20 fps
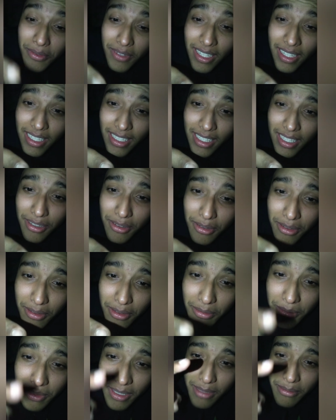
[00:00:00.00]
feliz año
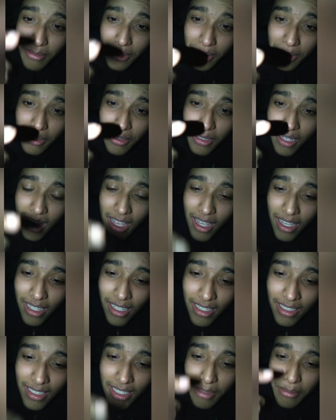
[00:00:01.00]
nuevo mis amigos
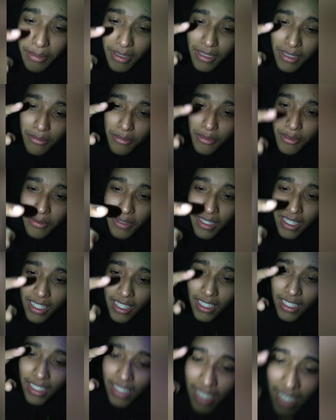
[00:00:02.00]
que la pasen muy
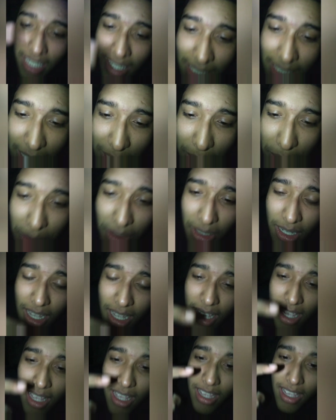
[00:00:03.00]
bien, éxito,
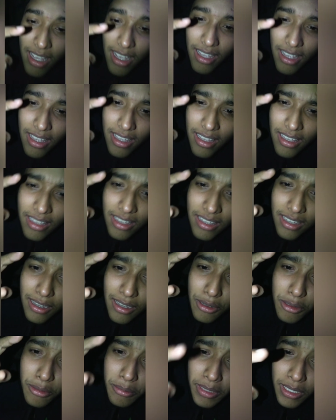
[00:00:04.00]
que
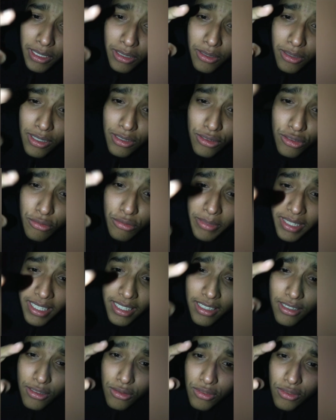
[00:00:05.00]
cumplan todas sus
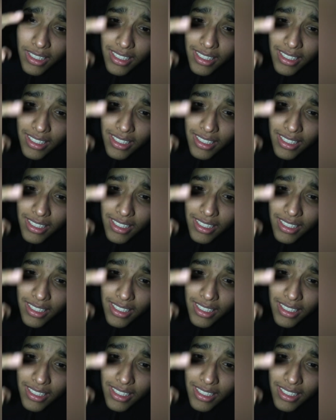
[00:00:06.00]
metas, y